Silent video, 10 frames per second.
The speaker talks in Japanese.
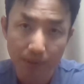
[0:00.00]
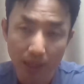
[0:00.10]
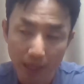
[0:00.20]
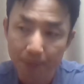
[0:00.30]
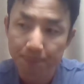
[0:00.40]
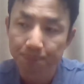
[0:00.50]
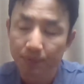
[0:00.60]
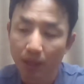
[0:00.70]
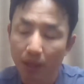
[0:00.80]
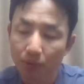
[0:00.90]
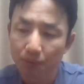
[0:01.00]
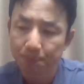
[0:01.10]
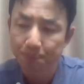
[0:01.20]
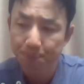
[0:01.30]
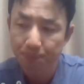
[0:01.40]
はい、あ
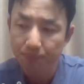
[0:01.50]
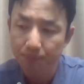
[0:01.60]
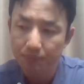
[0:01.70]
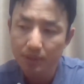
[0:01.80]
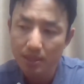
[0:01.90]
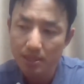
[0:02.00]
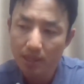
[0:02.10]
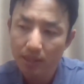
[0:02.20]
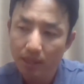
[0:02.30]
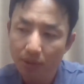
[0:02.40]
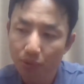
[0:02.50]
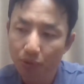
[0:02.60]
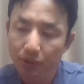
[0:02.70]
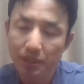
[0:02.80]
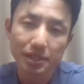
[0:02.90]
のー最近あのこ
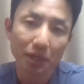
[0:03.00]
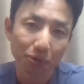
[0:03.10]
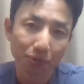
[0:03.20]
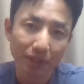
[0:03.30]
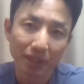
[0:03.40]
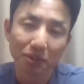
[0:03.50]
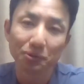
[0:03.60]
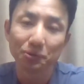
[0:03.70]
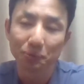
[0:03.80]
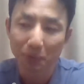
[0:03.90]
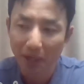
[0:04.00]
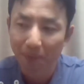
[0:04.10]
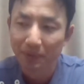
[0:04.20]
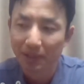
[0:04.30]
の電磁波のネタっていうのは